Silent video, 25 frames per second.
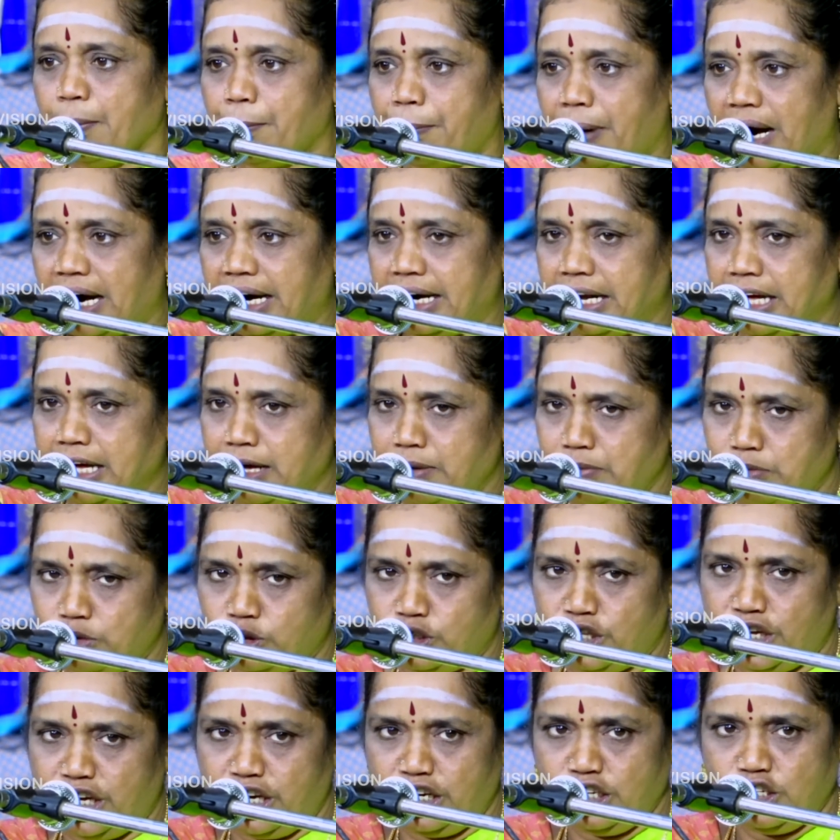
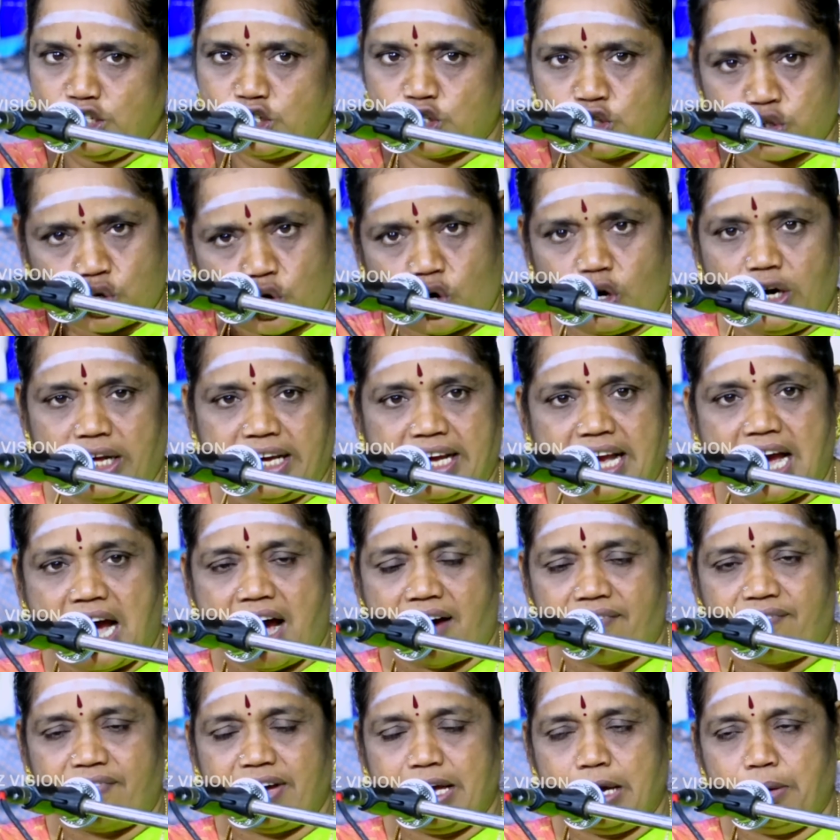பழமுதிர் சோலை
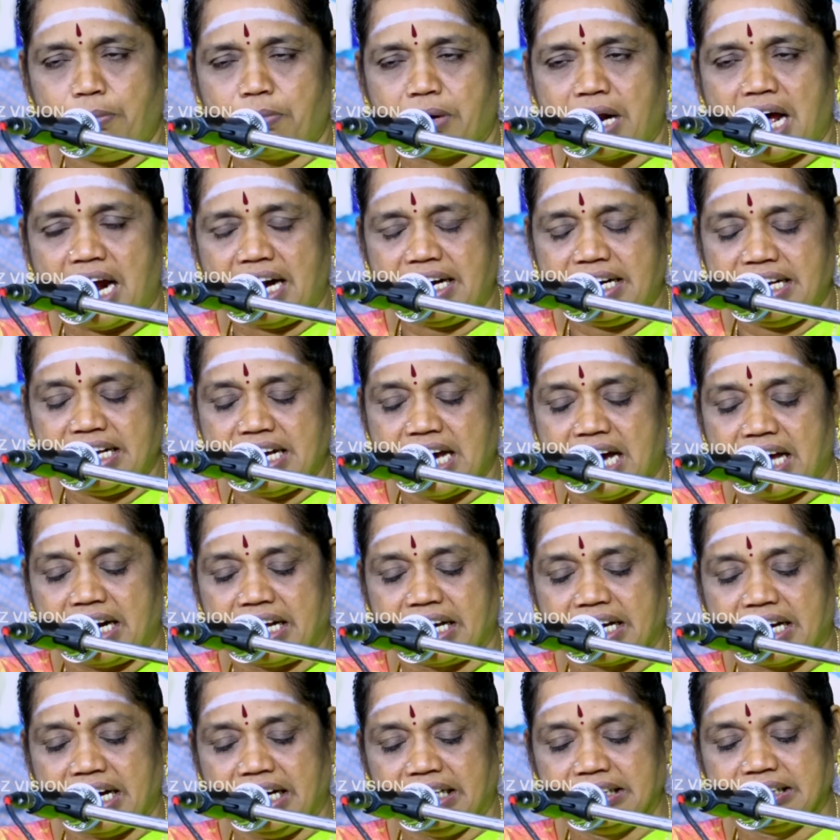அவ்வை
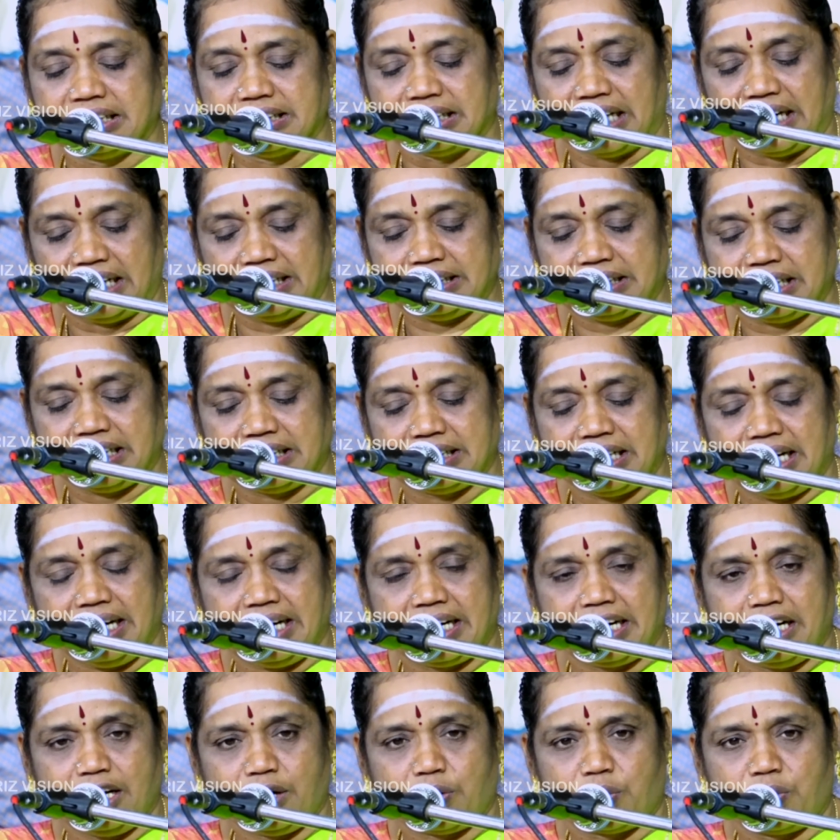பிராட்டியாருக்கு அந்த தளத்தில்
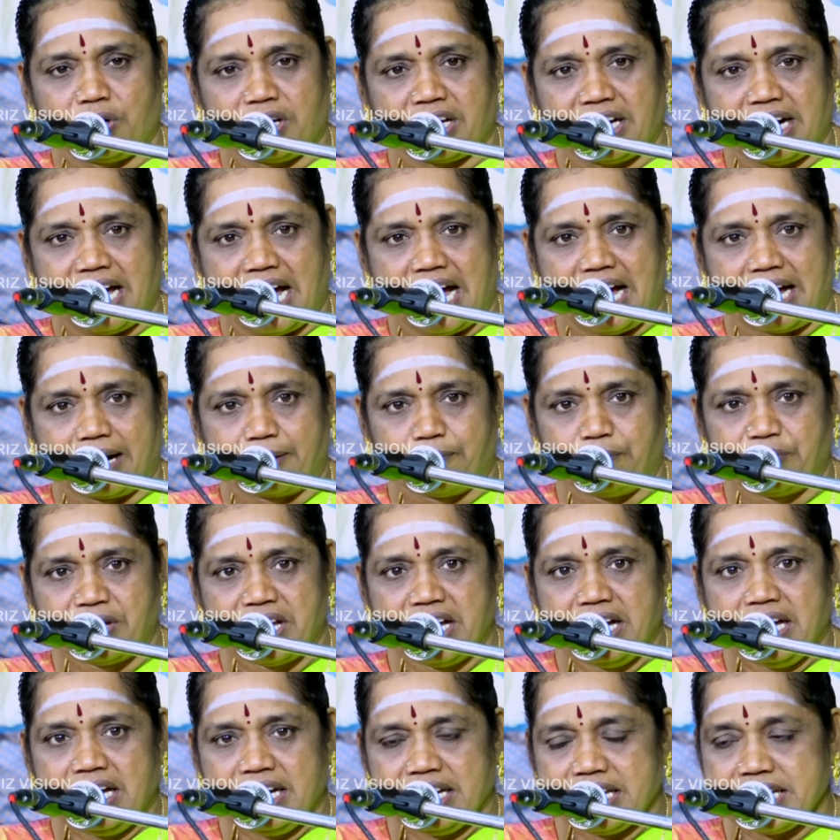தான் என்ன கொடுக்கிறார்
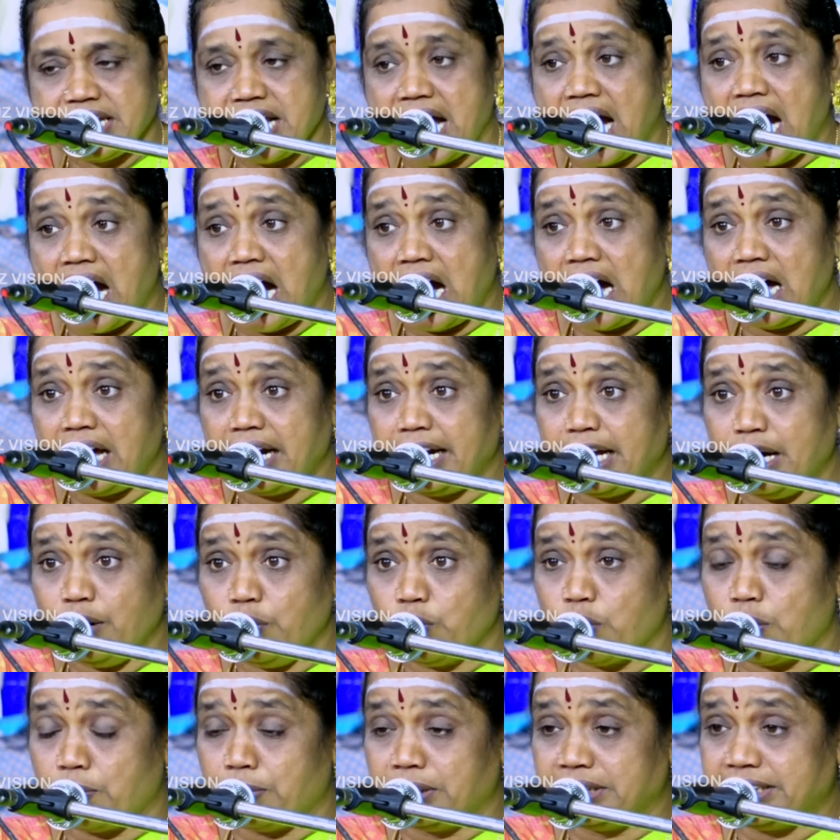ஞான
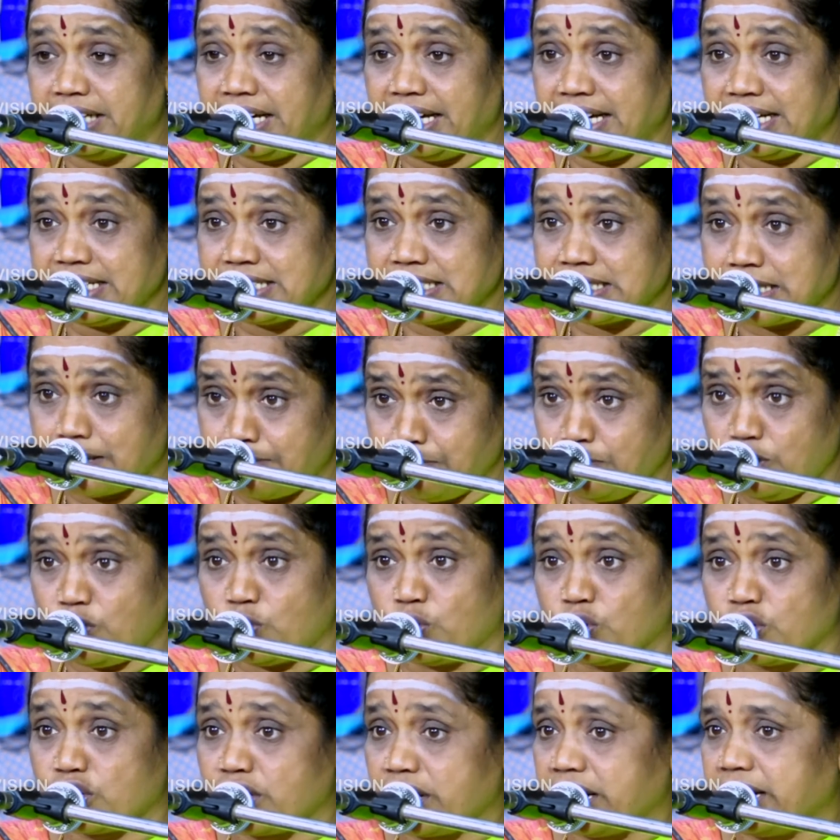உபதேசம்
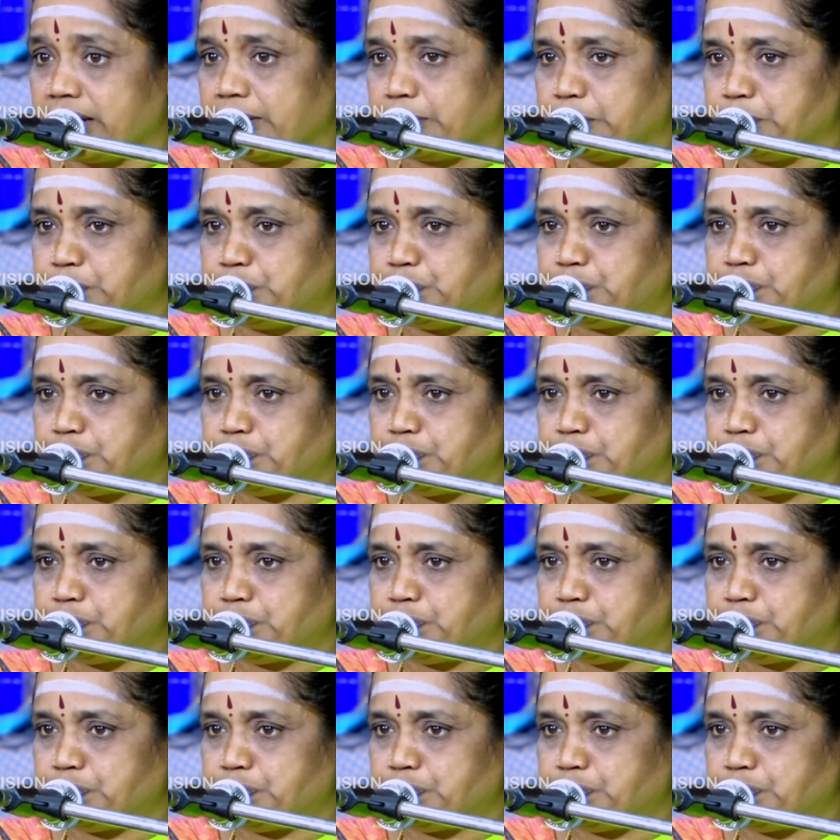கொடுக்கிறார்